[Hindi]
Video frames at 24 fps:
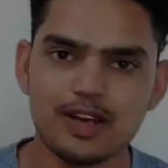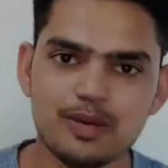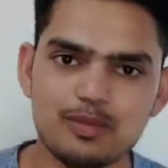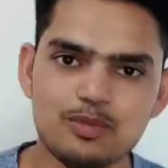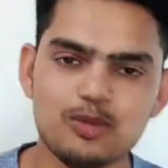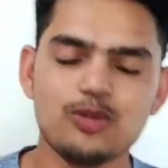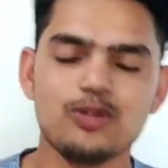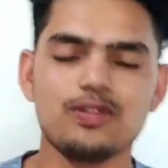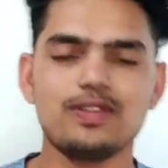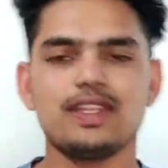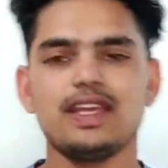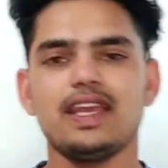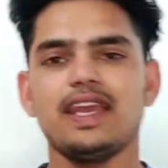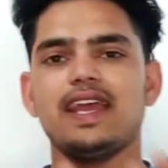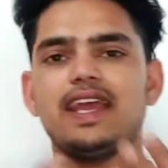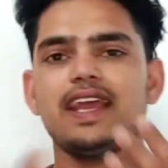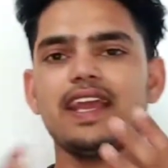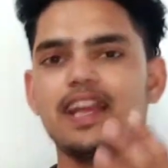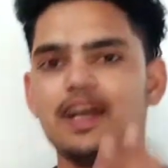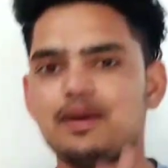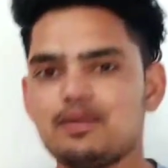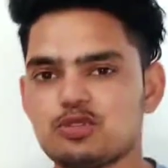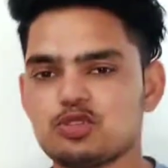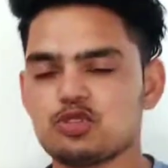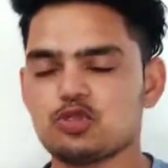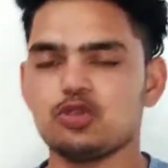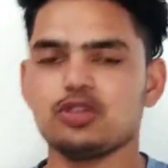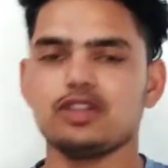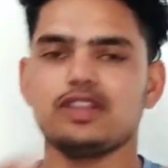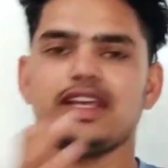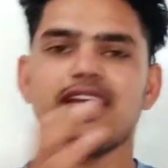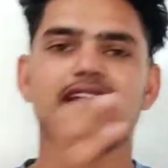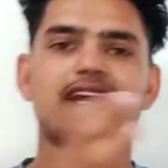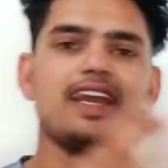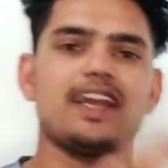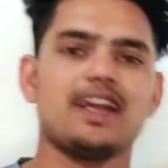कब उठते हैं कब
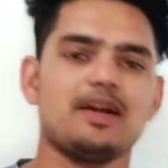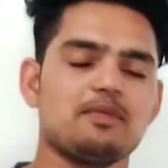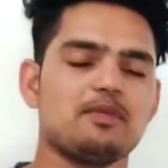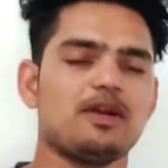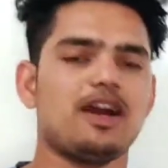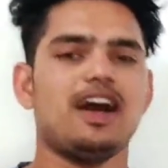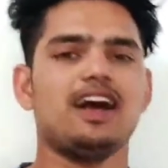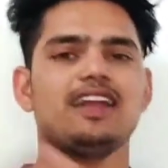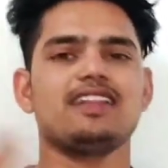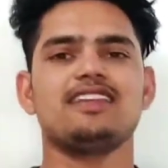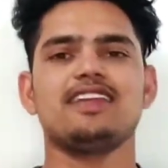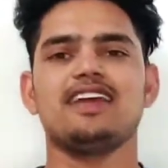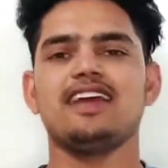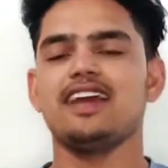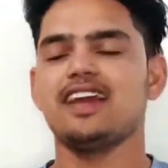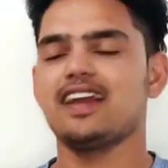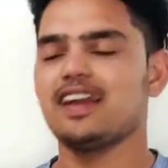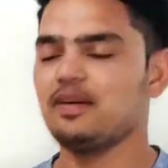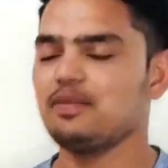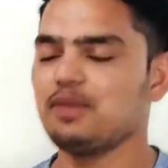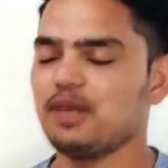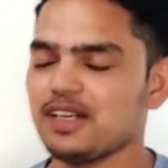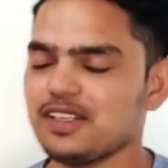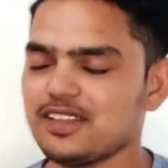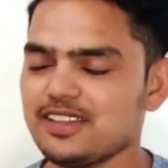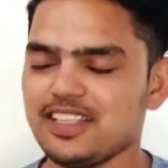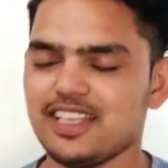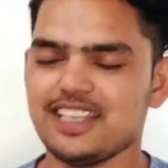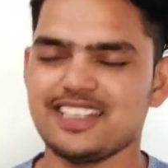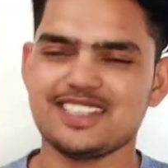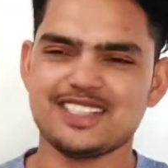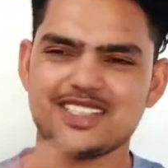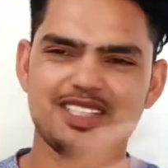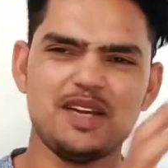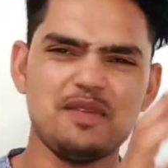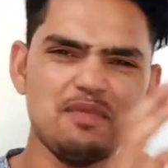सोते हैं कब खाते हैं कब हकते हैं
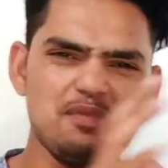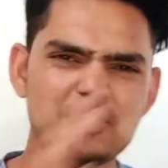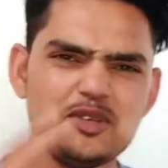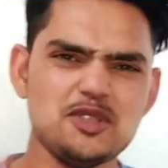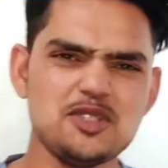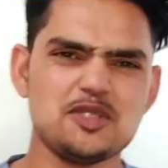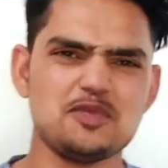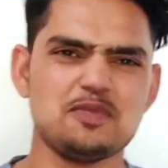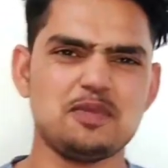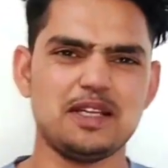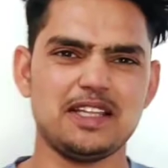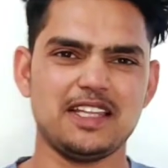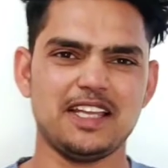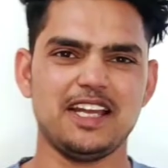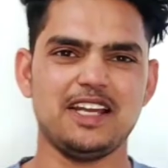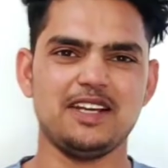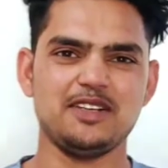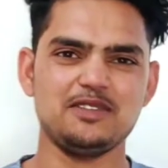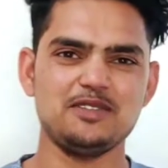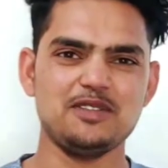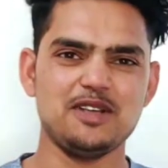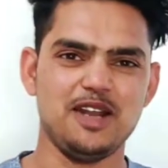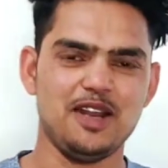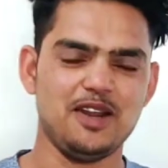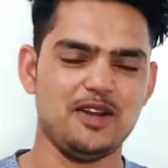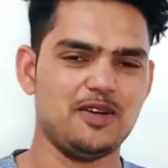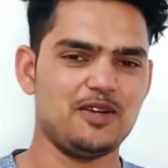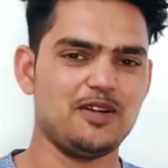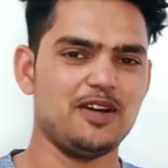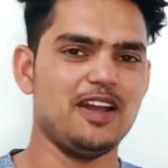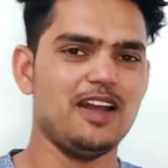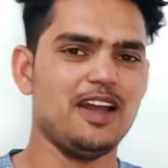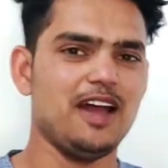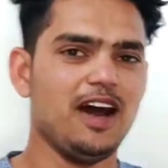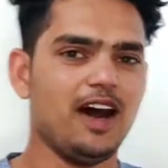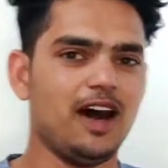सब कुछ पता है गूगल को
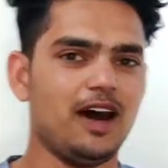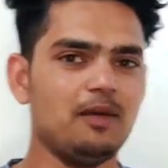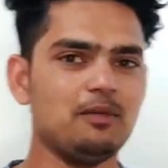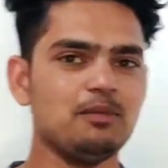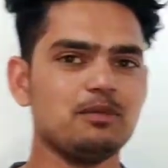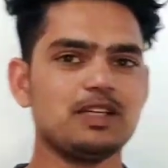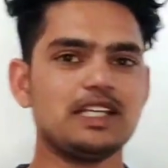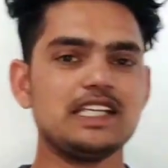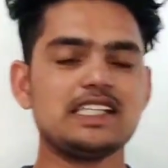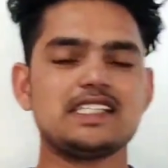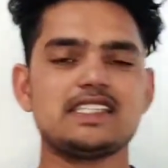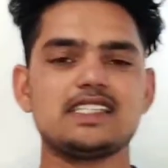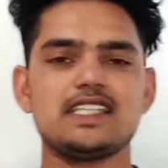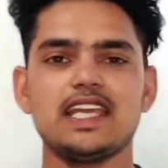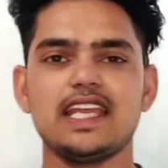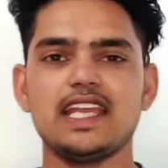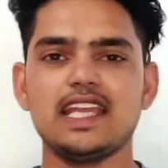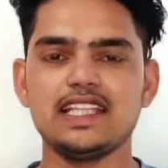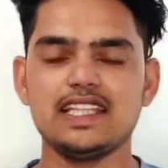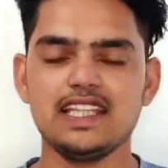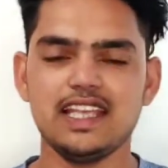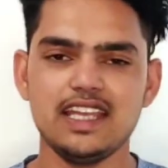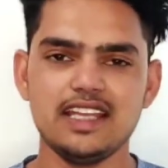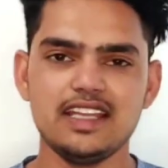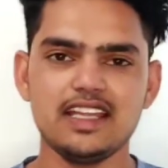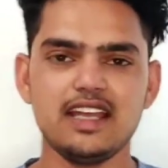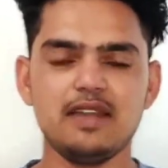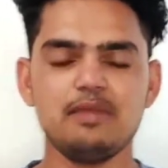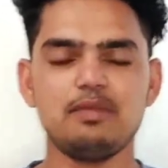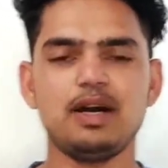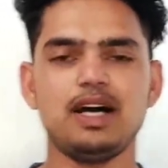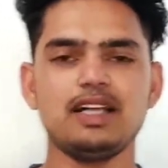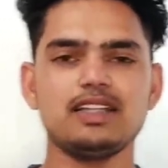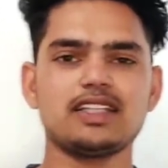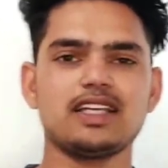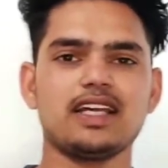हम किससे कितनी देर
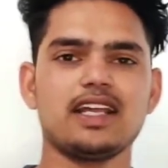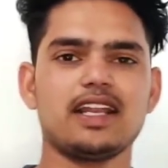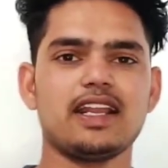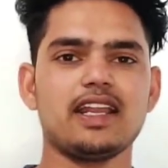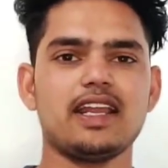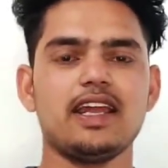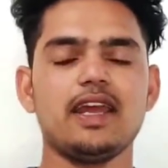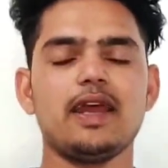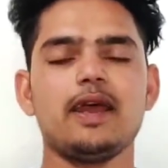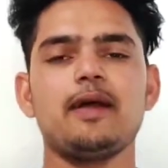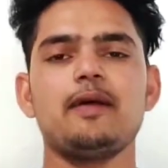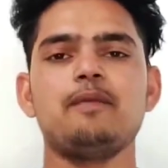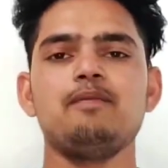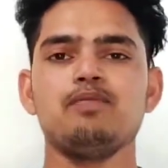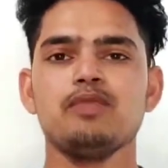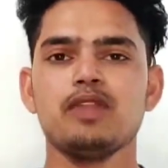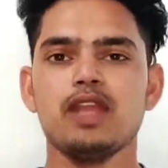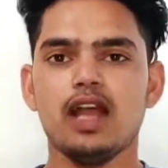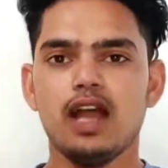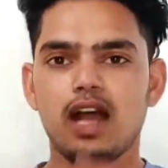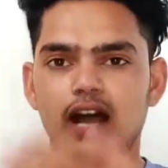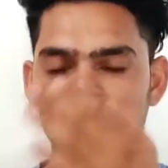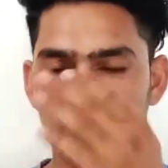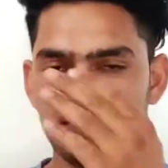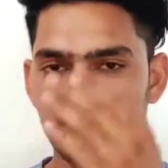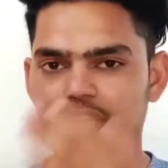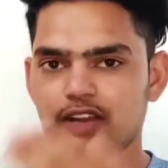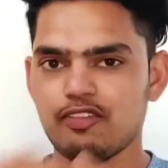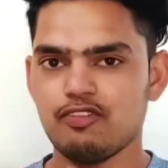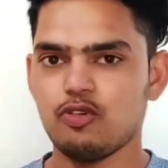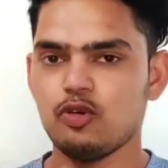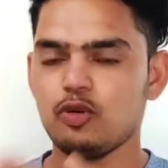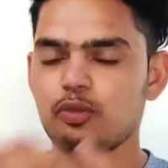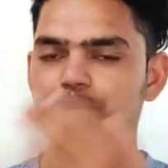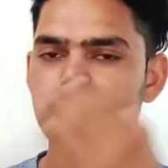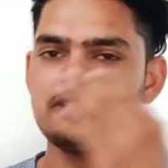बात कर रहे हैं हमारे
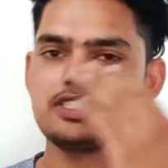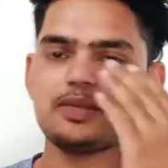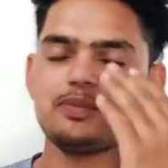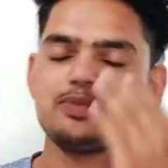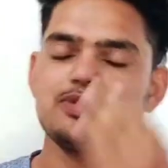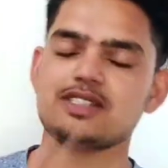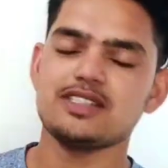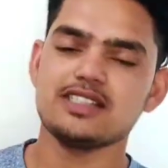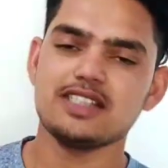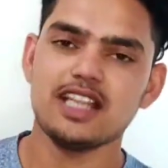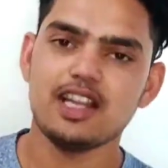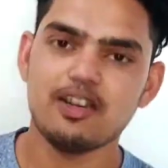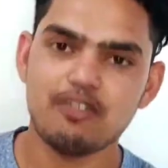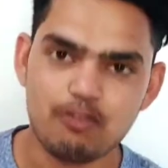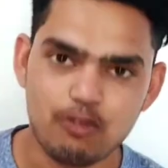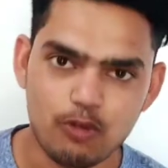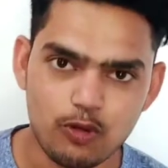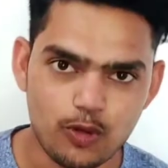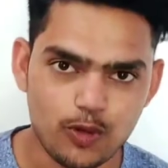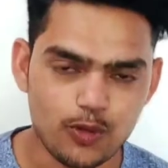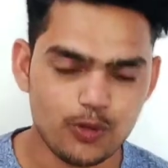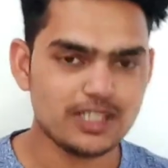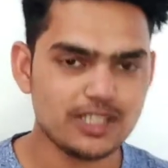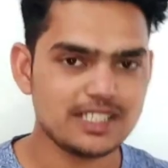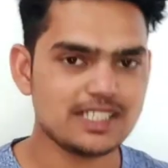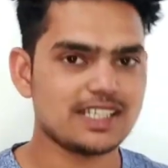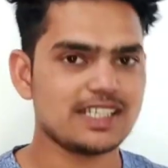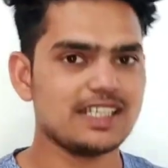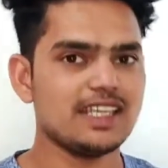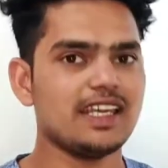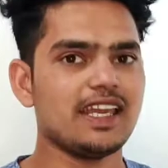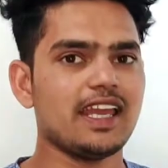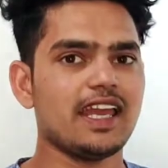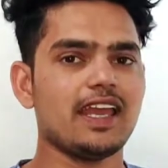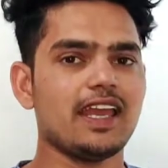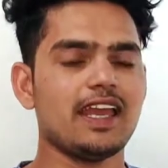फ़ोन में सबसे ज़्यादा फ़ोटो
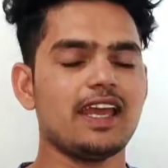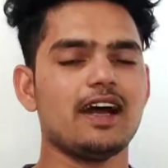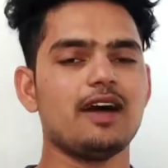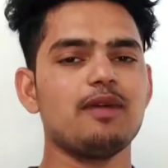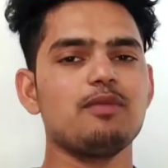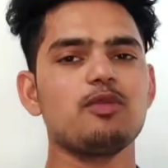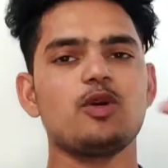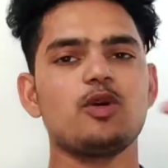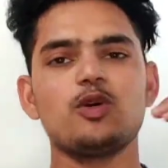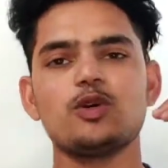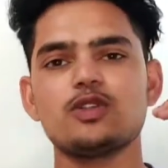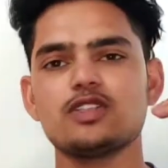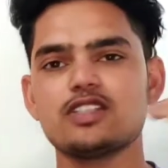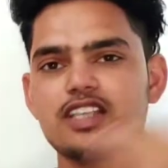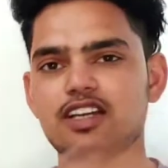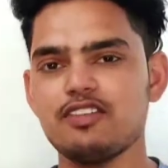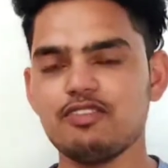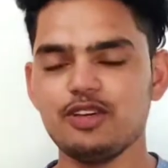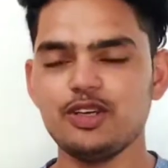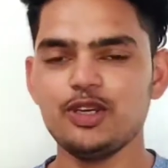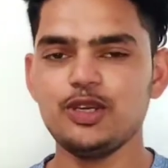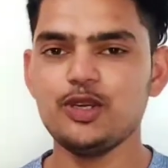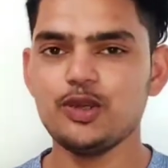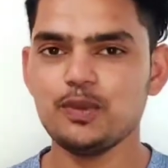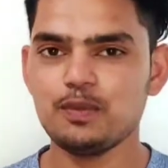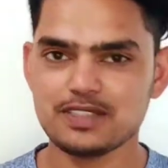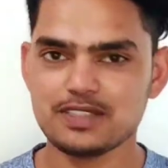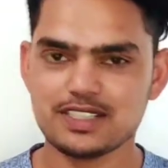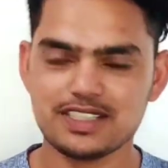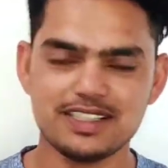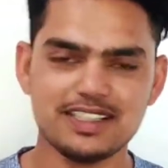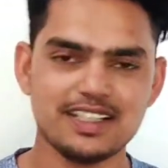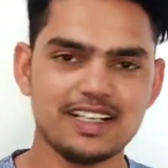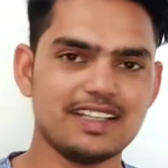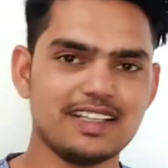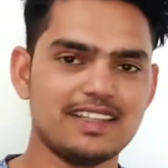किसकी है हम कौन सा वीडियो
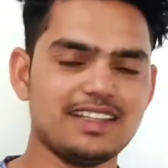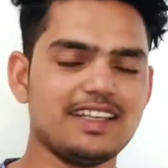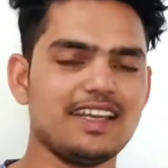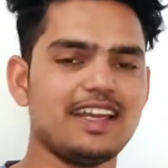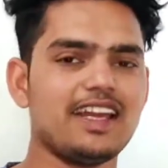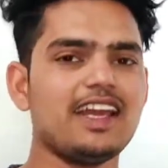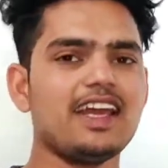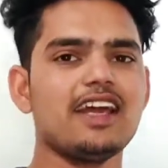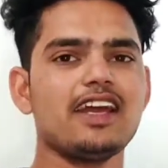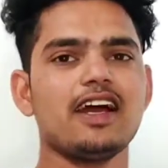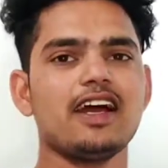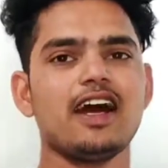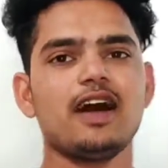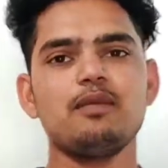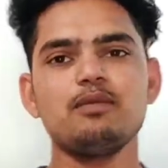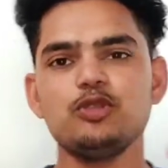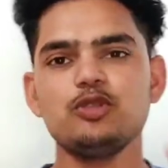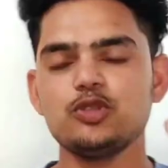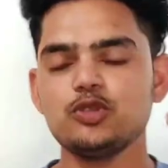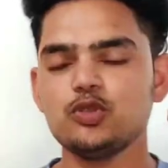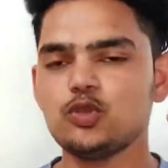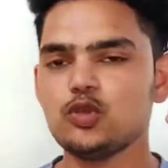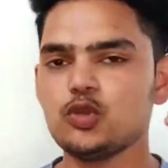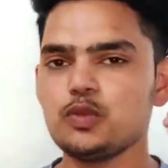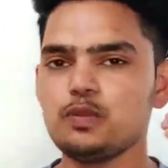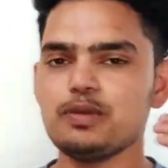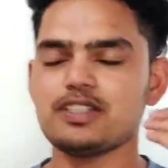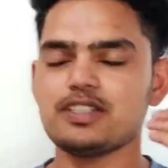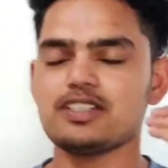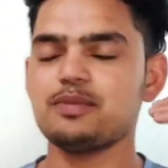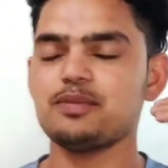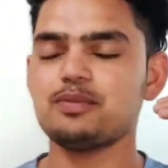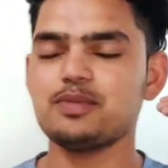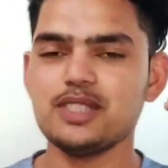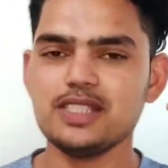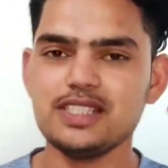पसंद करते हैं हम यूट्यूब पे
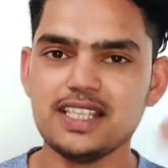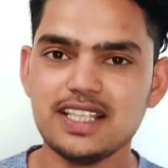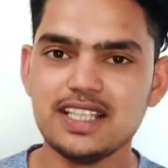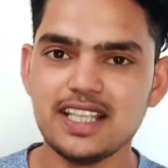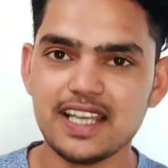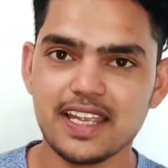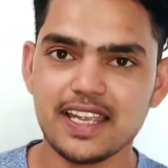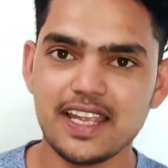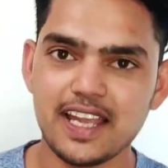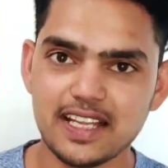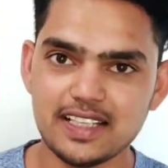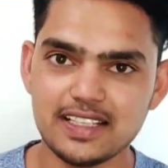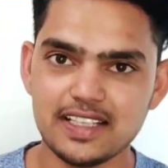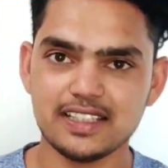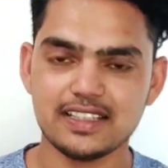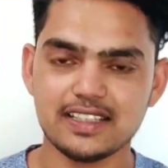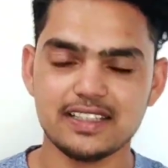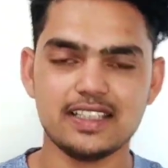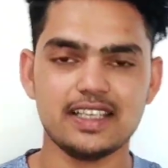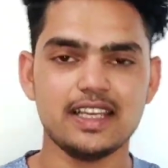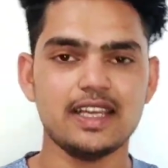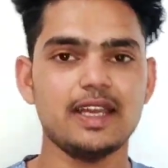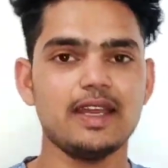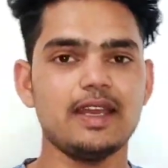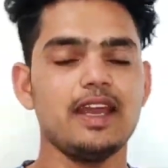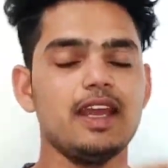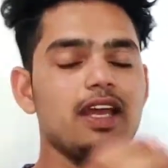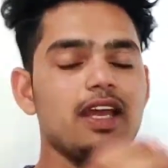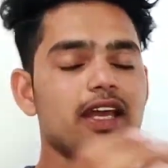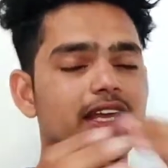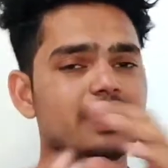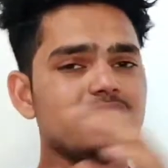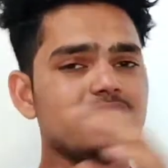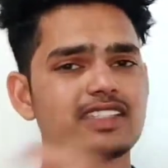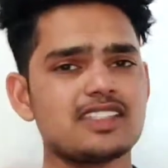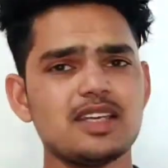सबसे ज़्यादा क्या देखते हैं
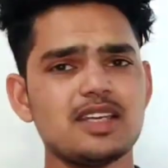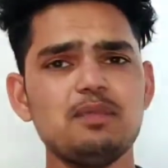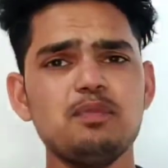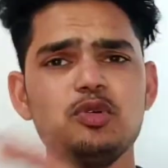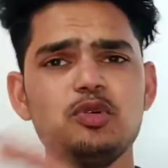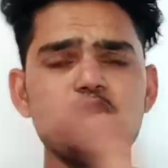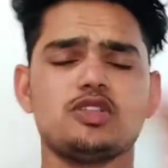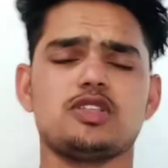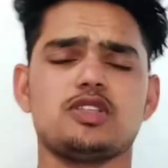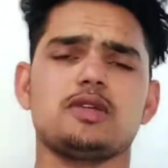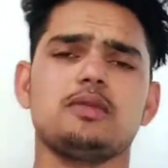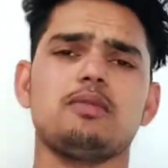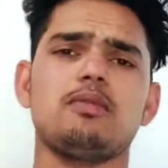सब कुछ